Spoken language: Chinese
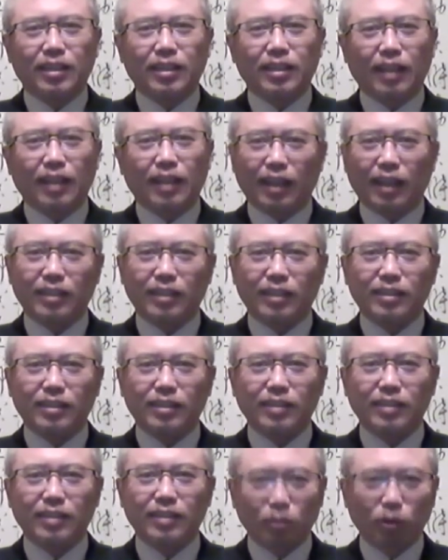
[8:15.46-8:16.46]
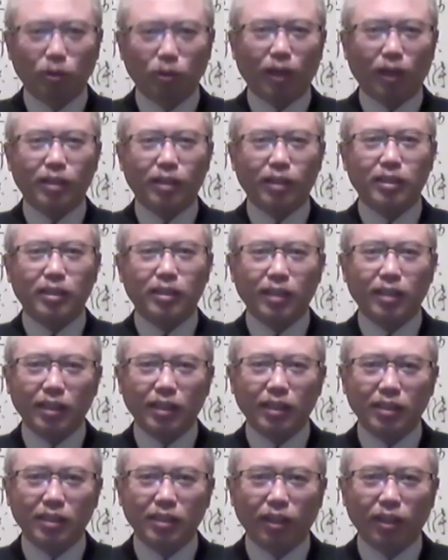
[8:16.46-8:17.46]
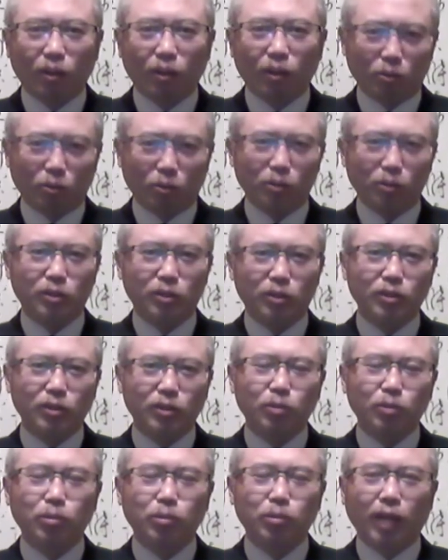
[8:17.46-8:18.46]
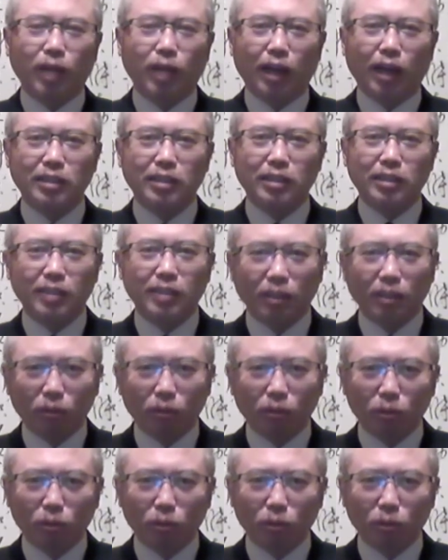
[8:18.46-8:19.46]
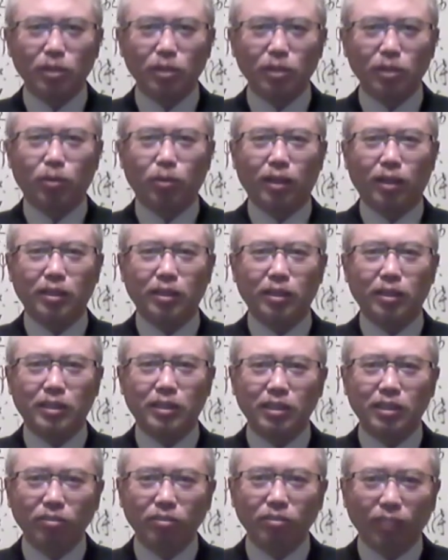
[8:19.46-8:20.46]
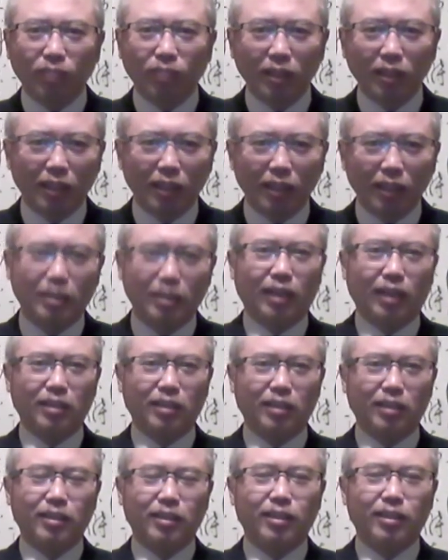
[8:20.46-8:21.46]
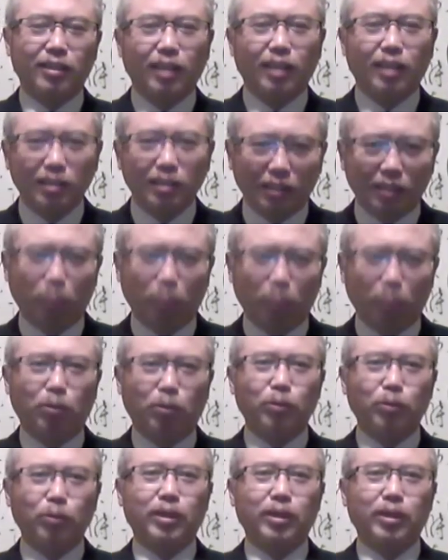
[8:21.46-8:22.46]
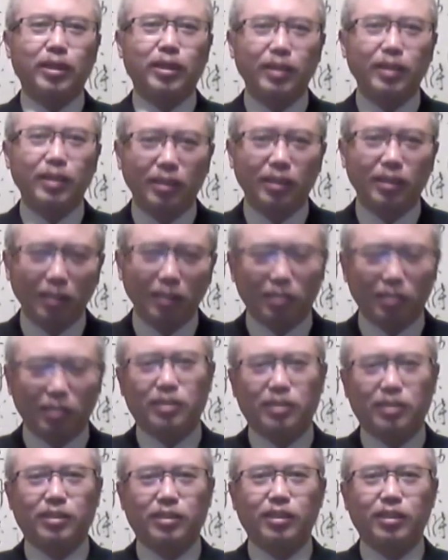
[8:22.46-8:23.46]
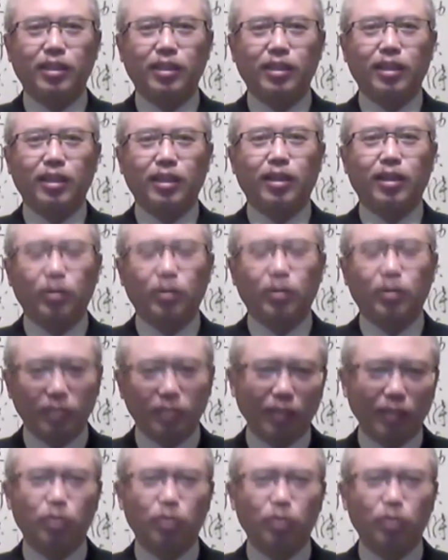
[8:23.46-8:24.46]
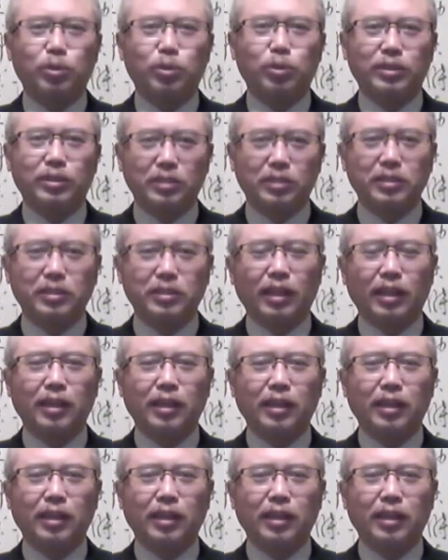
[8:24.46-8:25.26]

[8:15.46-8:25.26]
啊，再说了，你让那些老于世故的啊，见多识广的西方列强。他怎么会跟你一起搞这样的蠢事呢？